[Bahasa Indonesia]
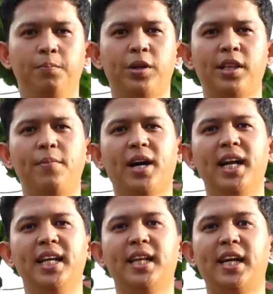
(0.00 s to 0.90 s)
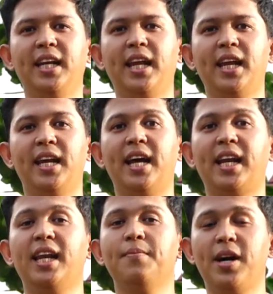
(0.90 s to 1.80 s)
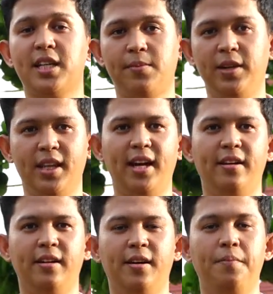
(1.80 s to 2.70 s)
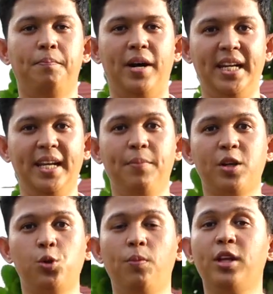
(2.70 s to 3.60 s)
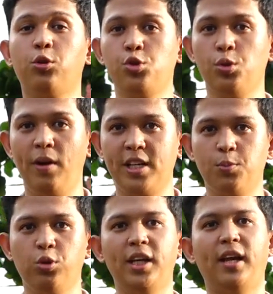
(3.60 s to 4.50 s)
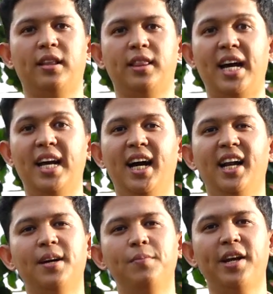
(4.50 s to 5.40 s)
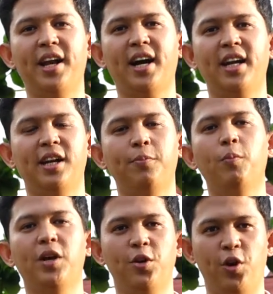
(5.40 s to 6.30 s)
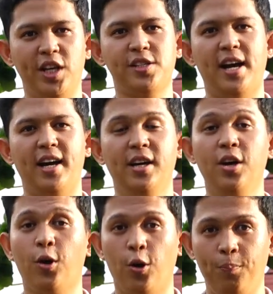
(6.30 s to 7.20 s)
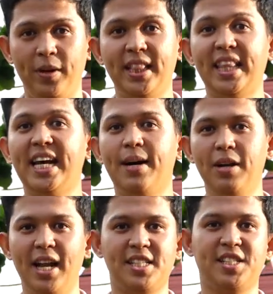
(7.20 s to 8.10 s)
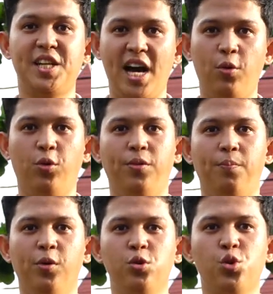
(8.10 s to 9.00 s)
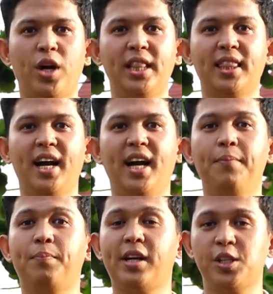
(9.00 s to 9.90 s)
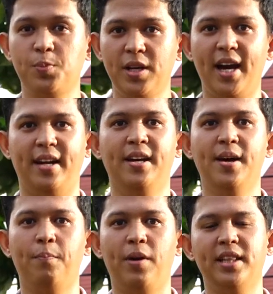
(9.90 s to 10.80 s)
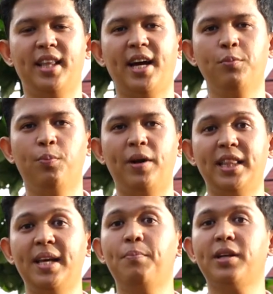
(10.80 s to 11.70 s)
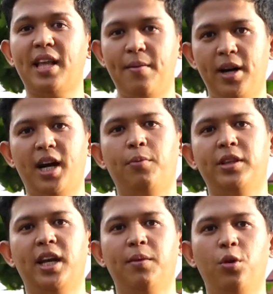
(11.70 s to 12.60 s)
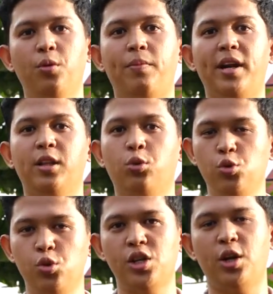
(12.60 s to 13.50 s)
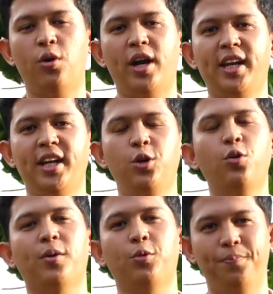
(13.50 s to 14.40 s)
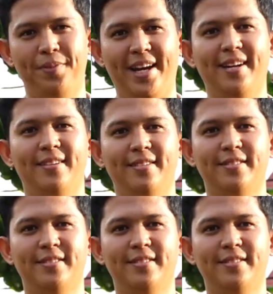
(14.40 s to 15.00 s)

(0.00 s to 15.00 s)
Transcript: Pertama kali terdiri dari lima kecamatan. Padi berjumlah 17 butir, tanggal kemerdekaan Republik Indonesia. Kopi 13 daun, menunjukkan tanggal peresmian pelantikan Bupati pertama Kabupaten Lebong pada 7 Januari 2004.